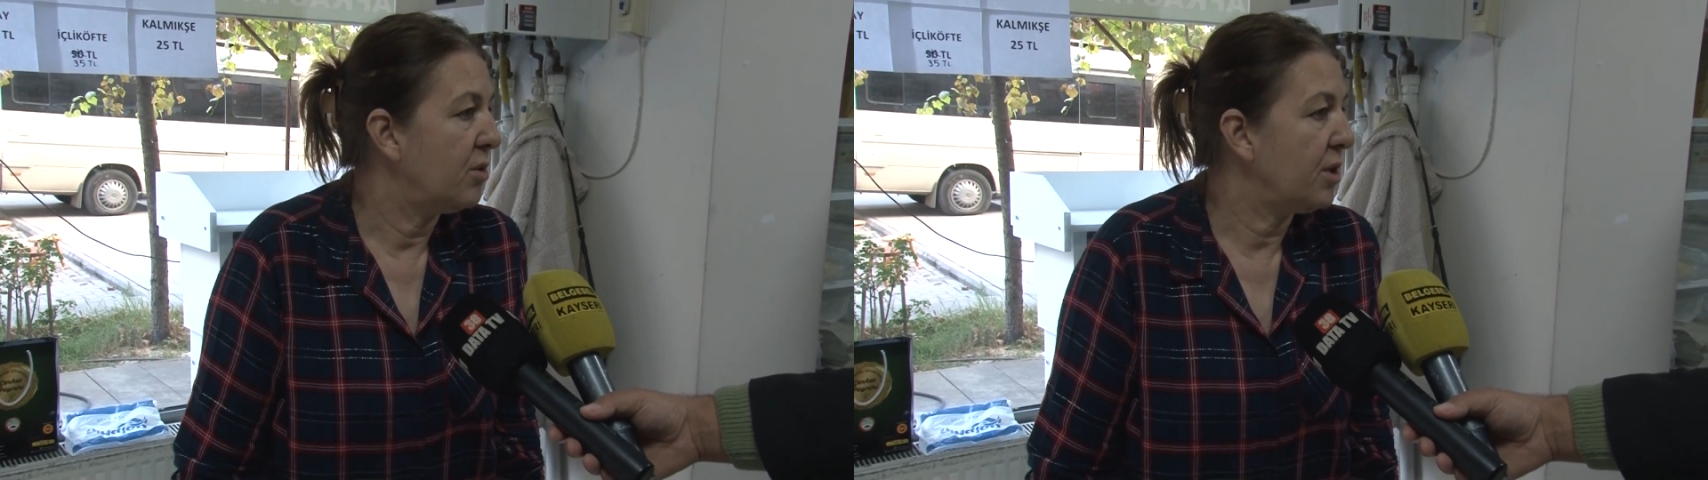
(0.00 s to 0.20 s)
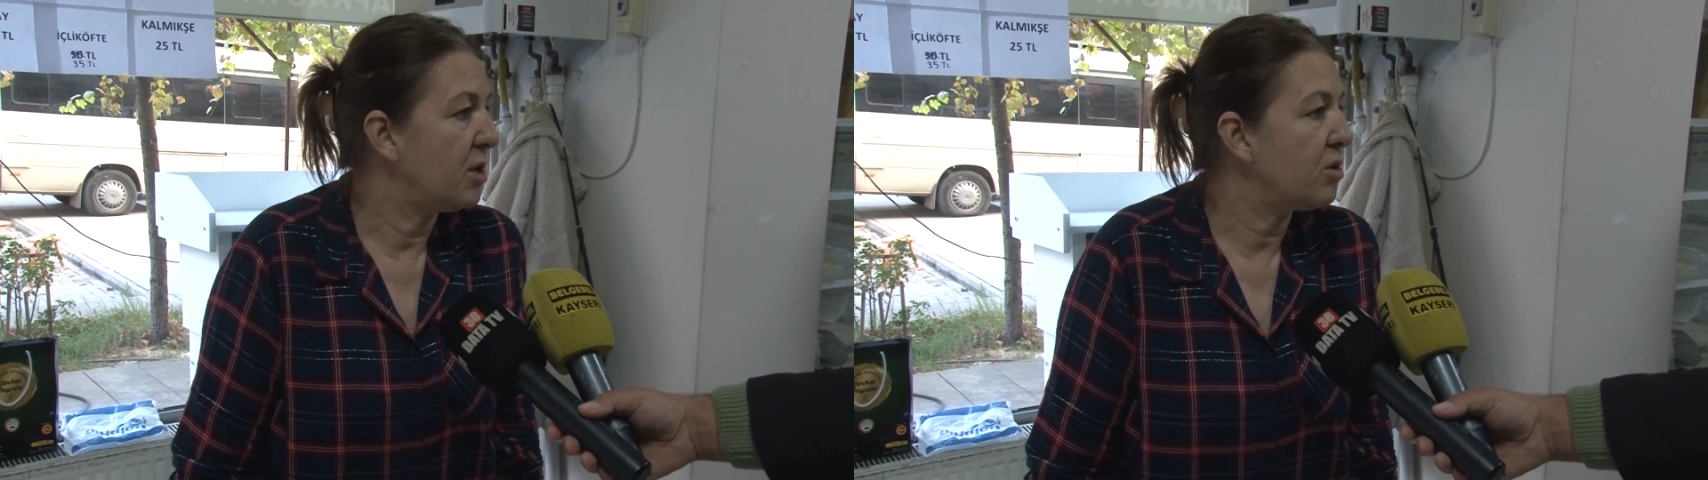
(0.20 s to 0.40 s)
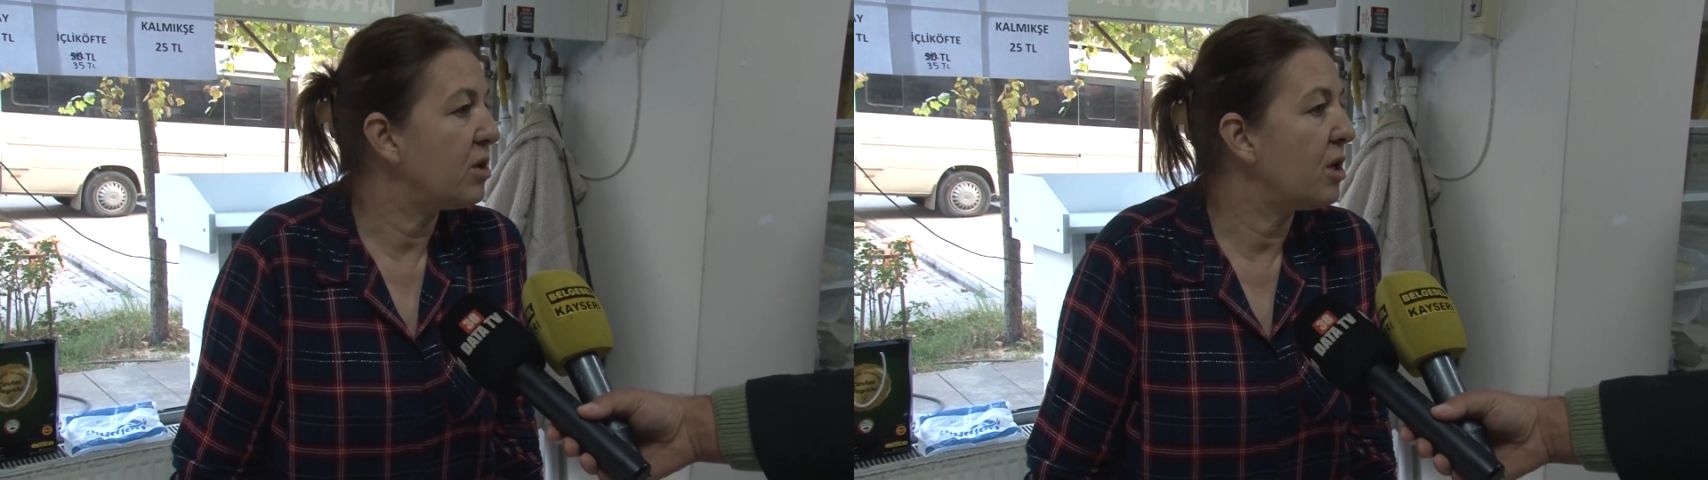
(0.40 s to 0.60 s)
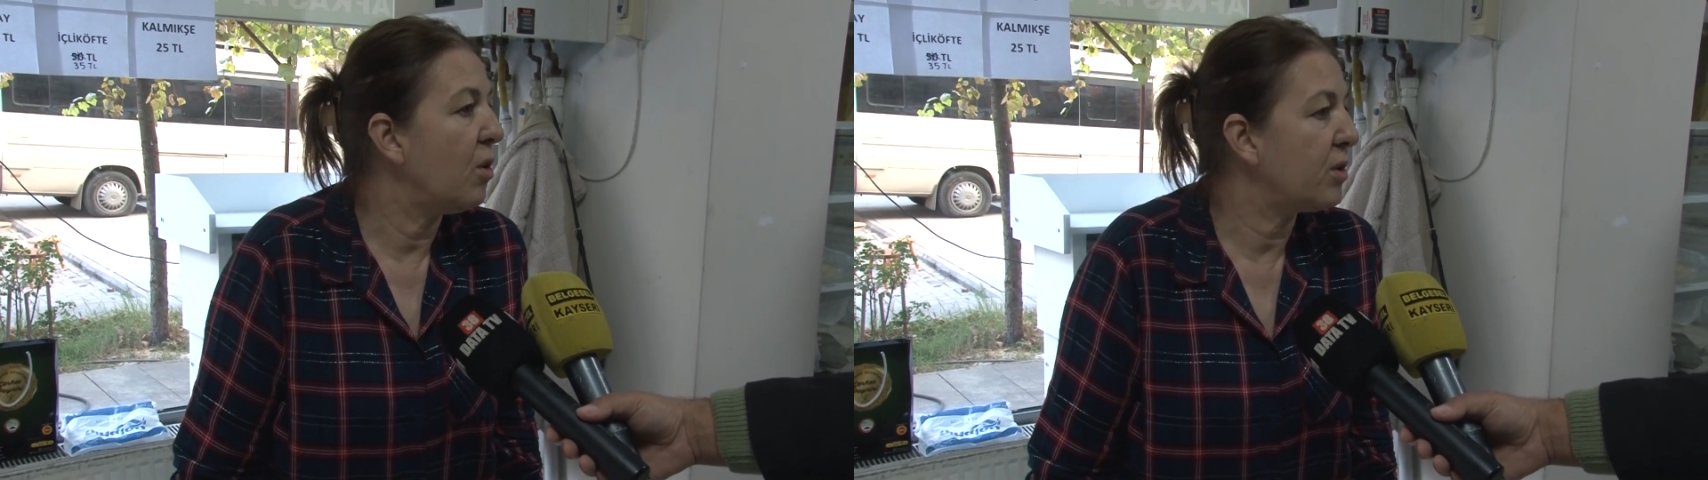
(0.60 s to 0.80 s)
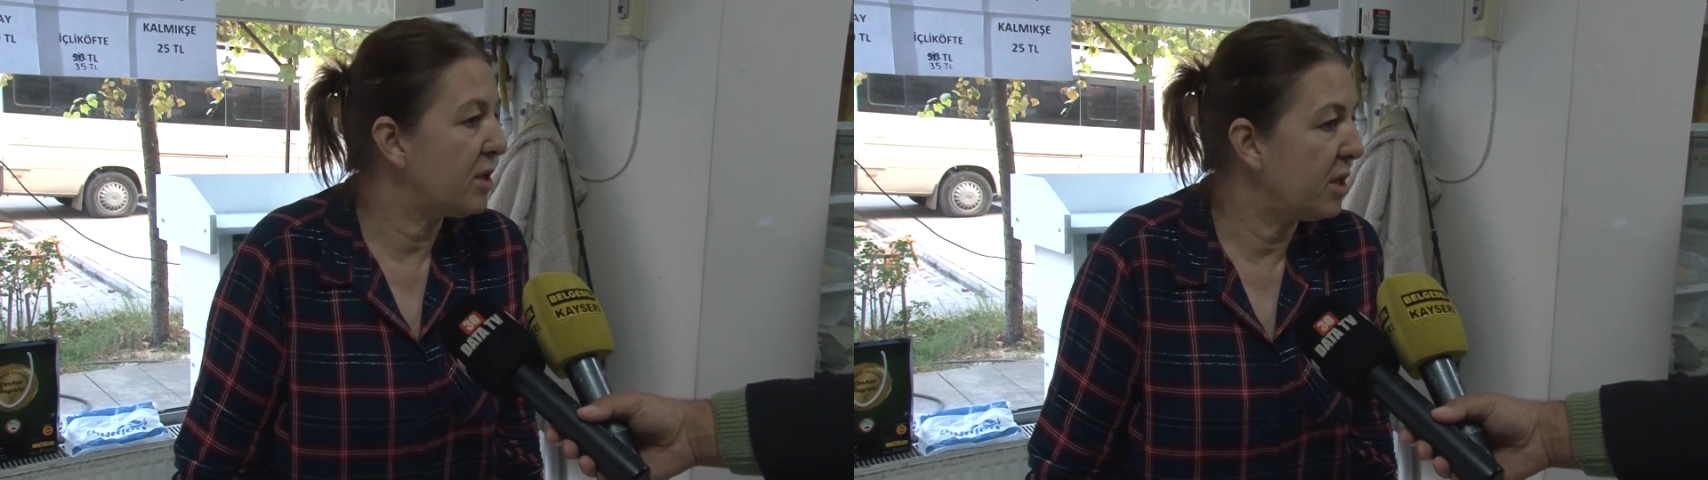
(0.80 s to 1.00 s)
ondan
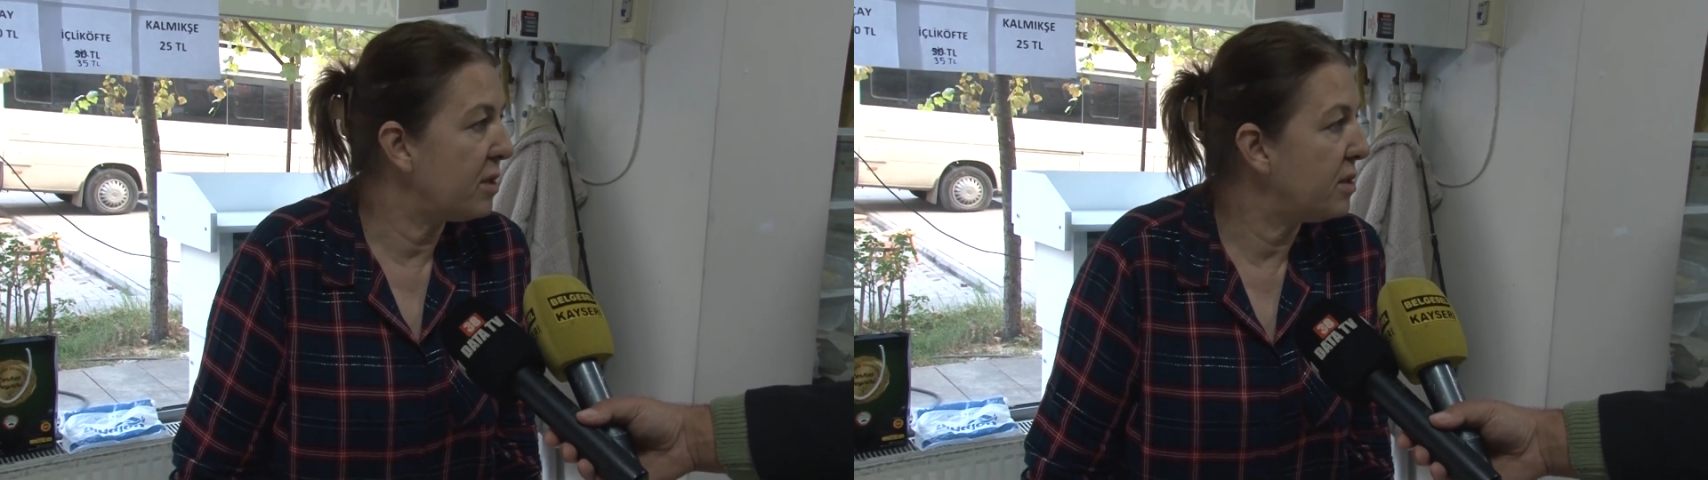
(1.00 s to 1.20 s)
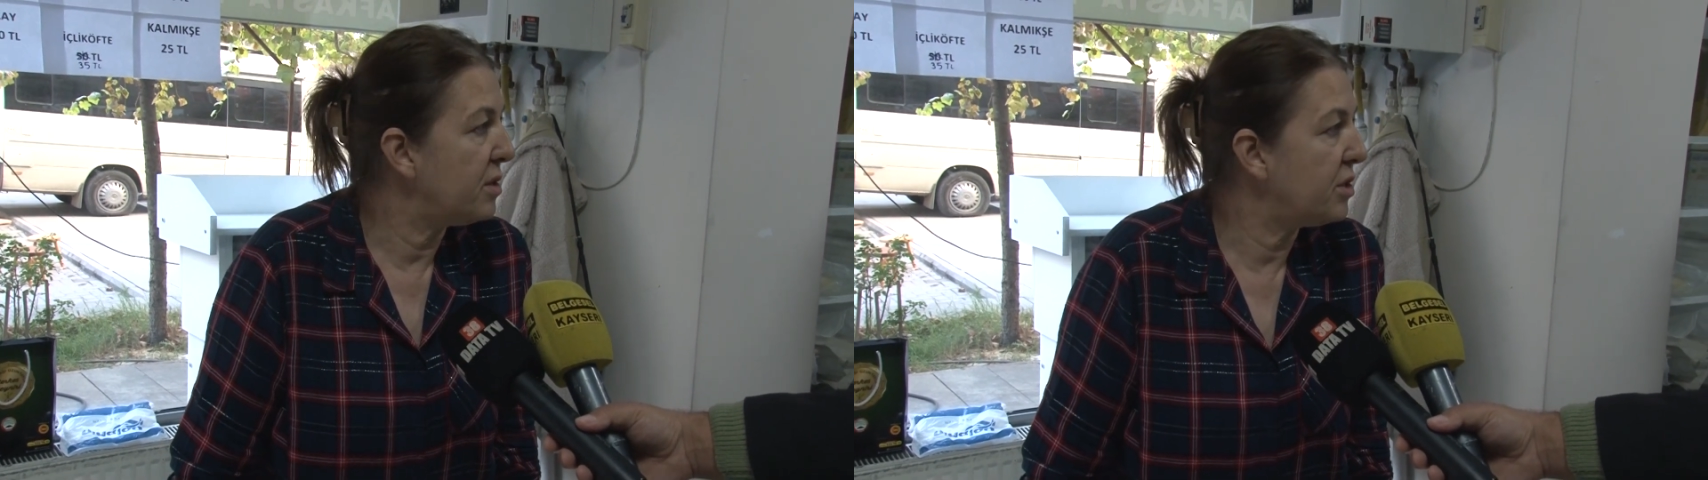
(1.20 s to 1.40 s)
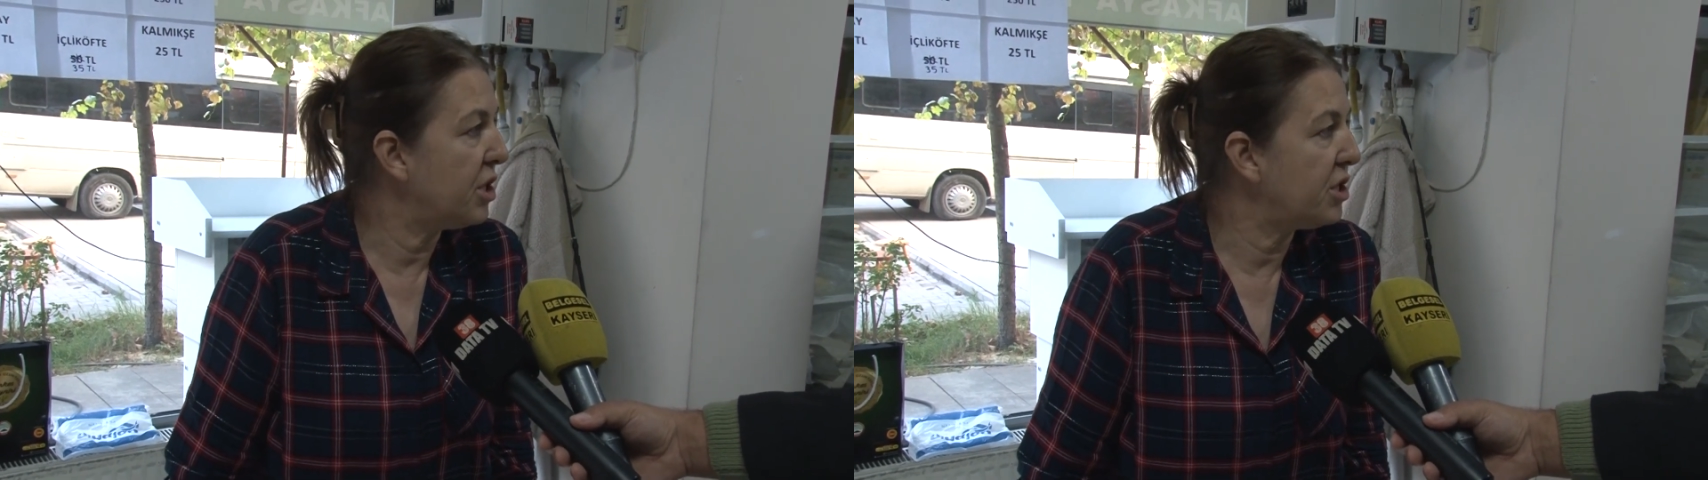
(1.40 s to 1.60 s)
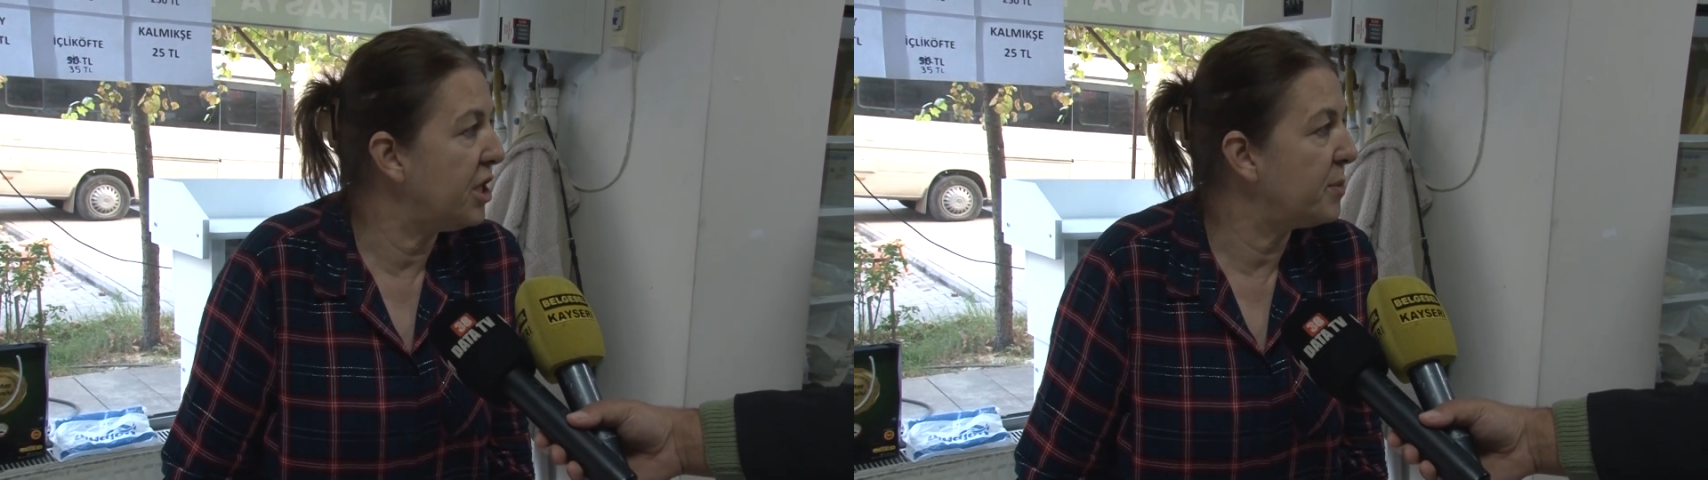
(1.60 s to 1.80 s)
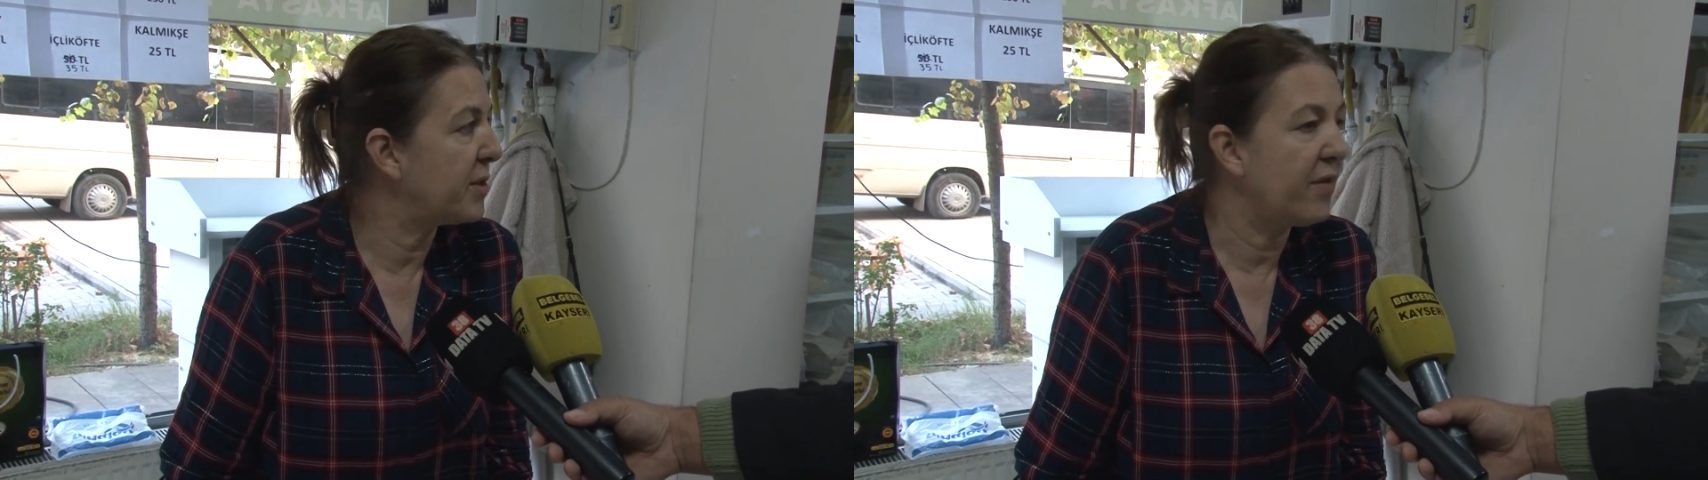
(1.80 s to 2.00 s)
sonra orada
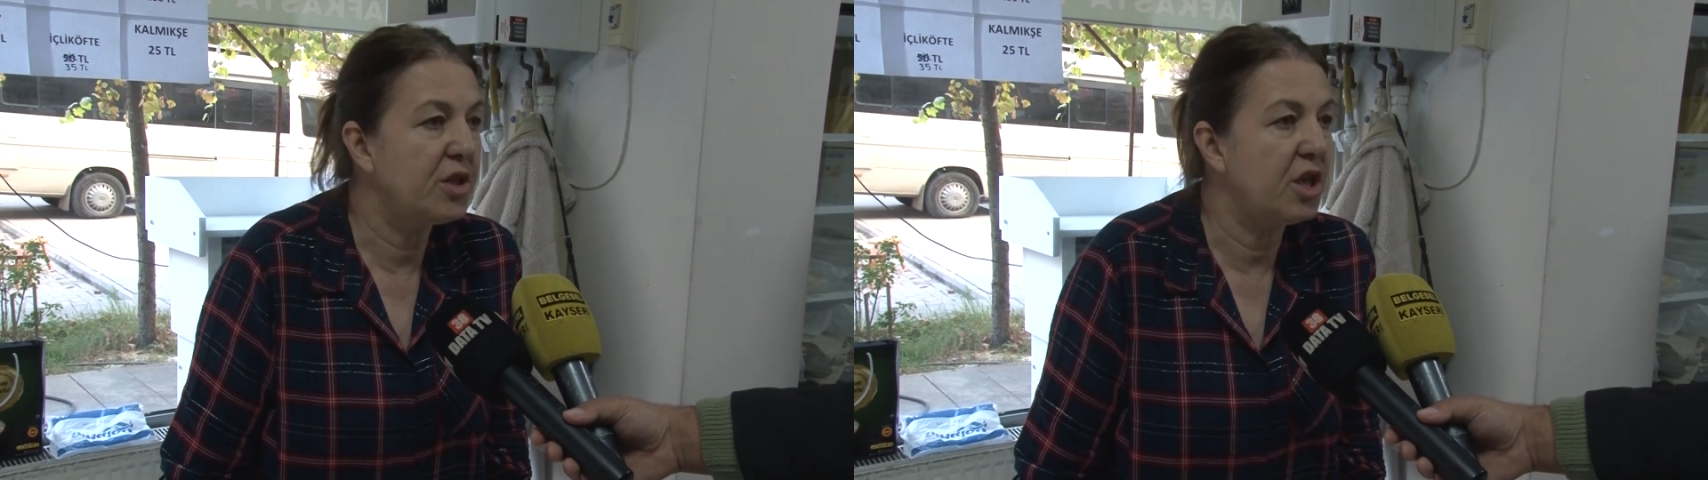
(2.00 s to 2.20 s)
çeşitlerimiz var.